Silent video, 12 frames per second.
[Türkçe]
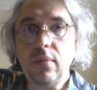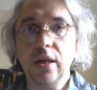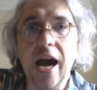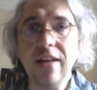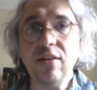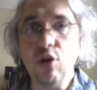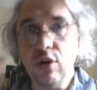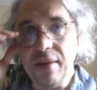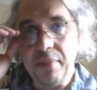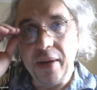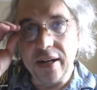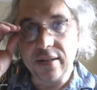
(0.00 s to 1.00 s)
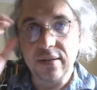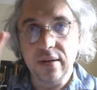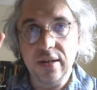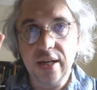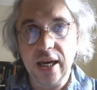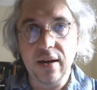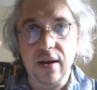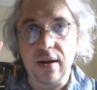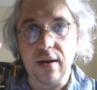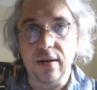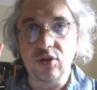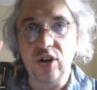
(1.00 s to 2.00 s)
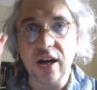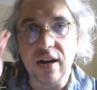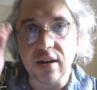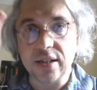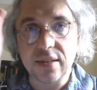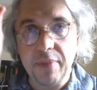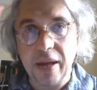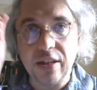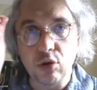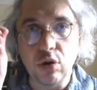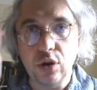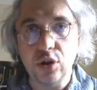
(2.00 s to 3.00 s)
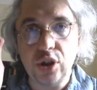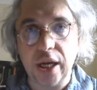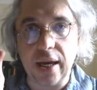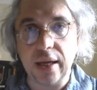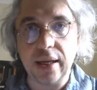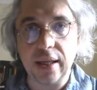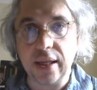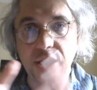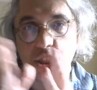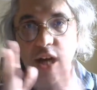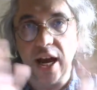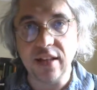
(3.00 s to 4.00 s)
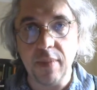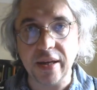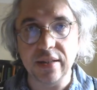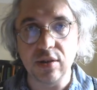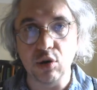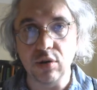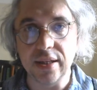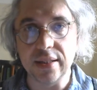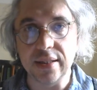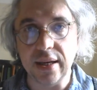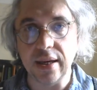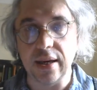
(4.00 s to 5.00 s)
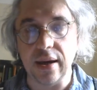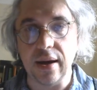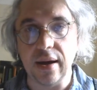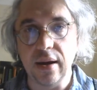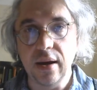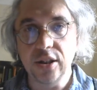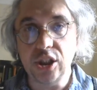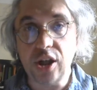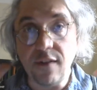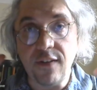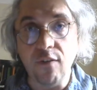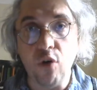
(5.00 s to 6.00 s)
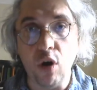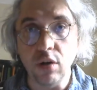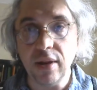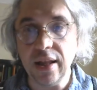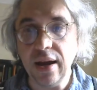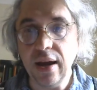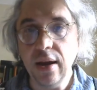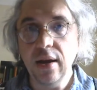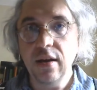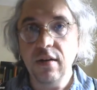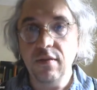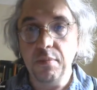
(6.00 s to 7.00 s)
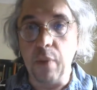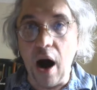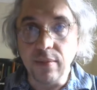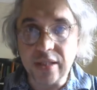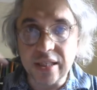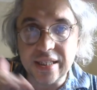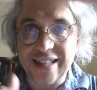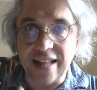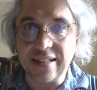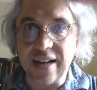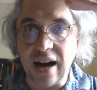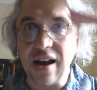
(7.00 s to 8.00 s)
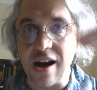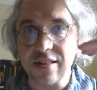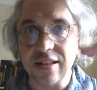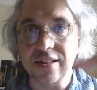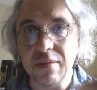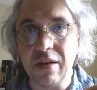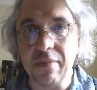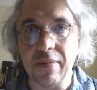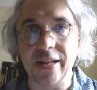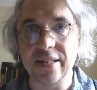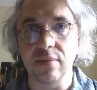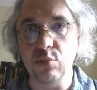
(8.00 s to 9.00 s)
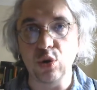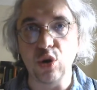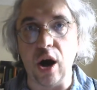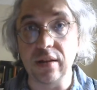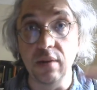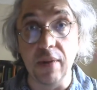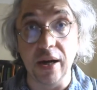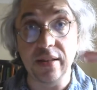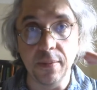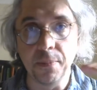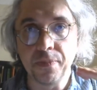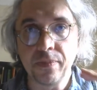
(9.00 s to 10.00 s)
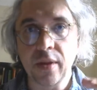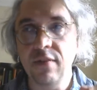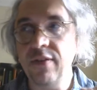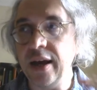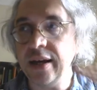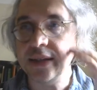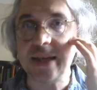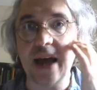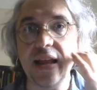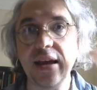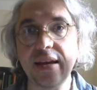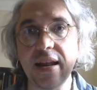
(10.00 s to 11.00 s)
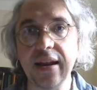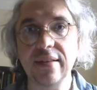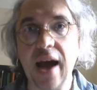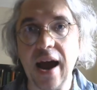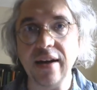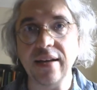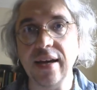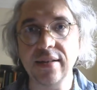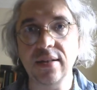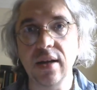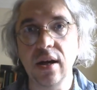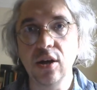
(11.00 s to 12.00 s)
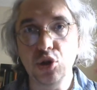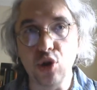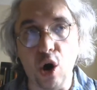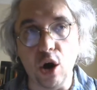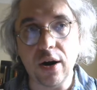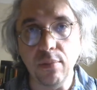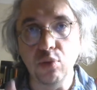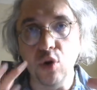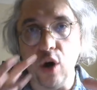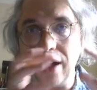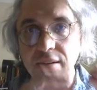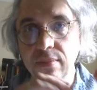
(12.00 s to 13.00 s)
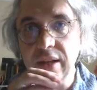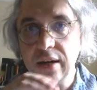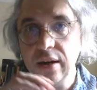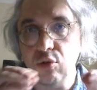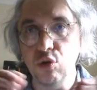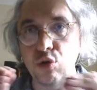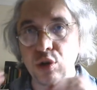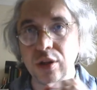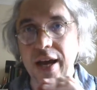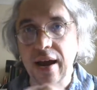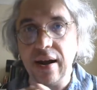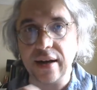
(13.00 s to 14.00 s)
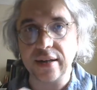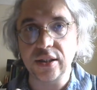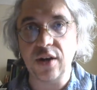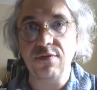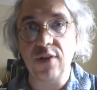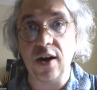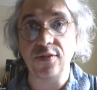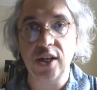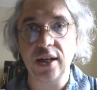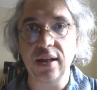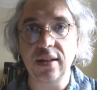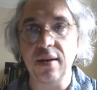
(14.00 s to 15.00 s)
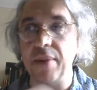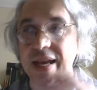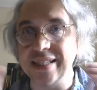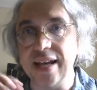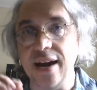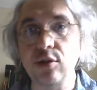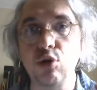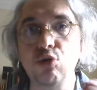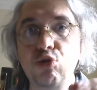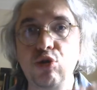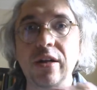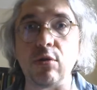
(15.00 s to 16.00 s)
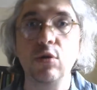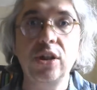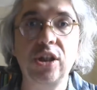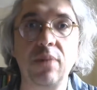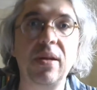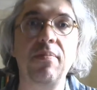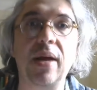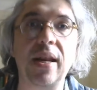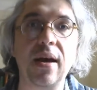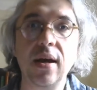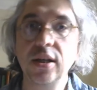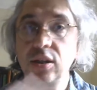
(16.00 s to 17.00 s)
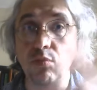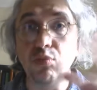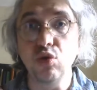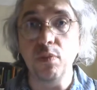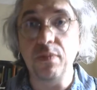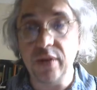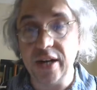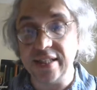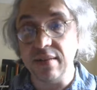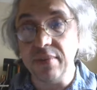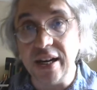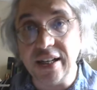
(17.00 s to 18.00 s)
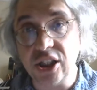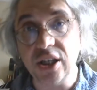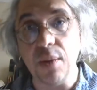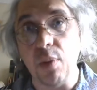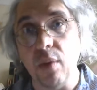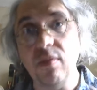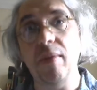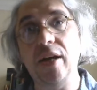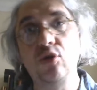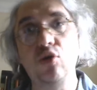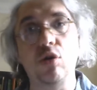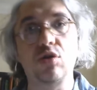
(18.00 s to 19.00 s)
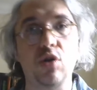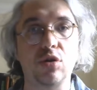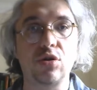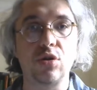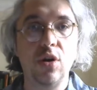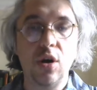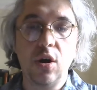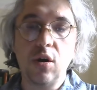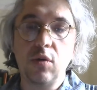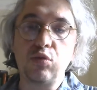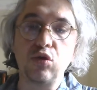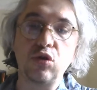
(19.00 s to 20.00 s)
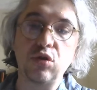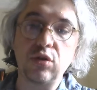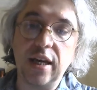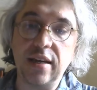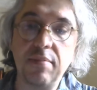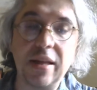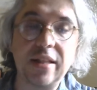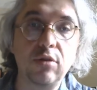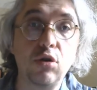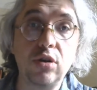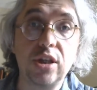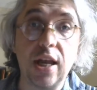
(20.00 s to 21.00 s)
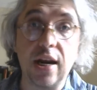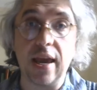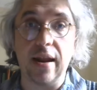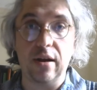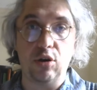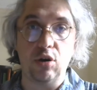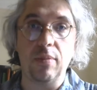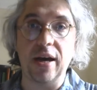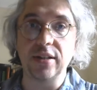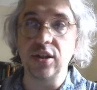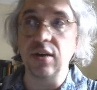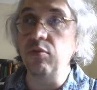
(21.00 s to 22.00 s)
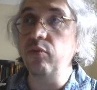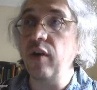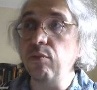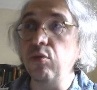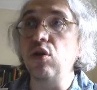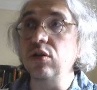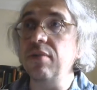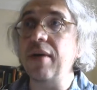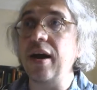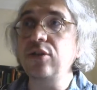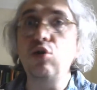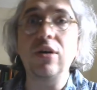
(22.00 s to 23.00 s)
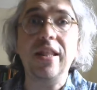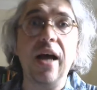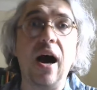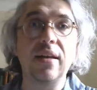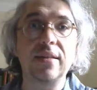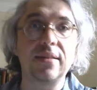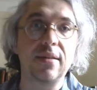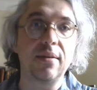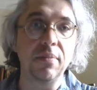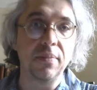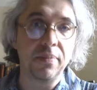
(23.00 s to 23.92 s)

Yani öyle bir e, rigorous metodoloji inşa etmek zorundasın ki şeffaf olmalı bağımsız detaylı anlatabilmelisin bunu adım adım ve senden gelen herkes sonra bu adımları uygulayarak şeffaf şekilde benzer sonuçlara ulaşabilmeli. İşte bunu resimler için yapabilmek çok zor. Bunun yeni metodolojileri gerekiyor bence ve bu konuda ben çok idealistim.